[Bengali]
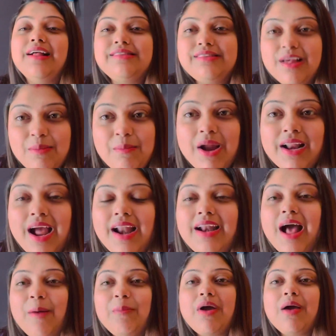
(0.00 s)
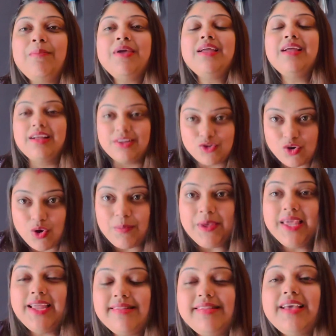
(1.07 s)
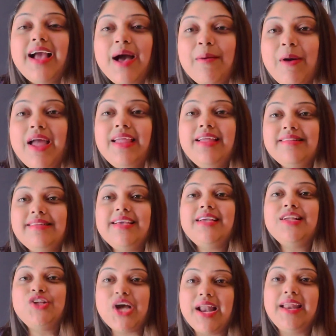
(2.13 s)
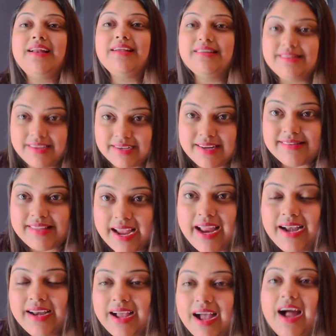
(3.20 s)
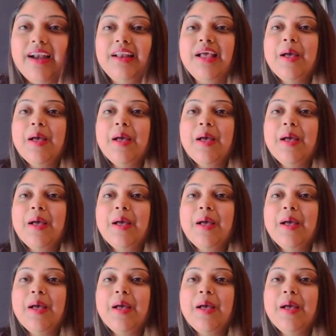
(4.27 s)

সলমান খানের আপকামিং ছবি কিসি কা ভাই কিসি কি জানের যেটা সেকেন্ড গান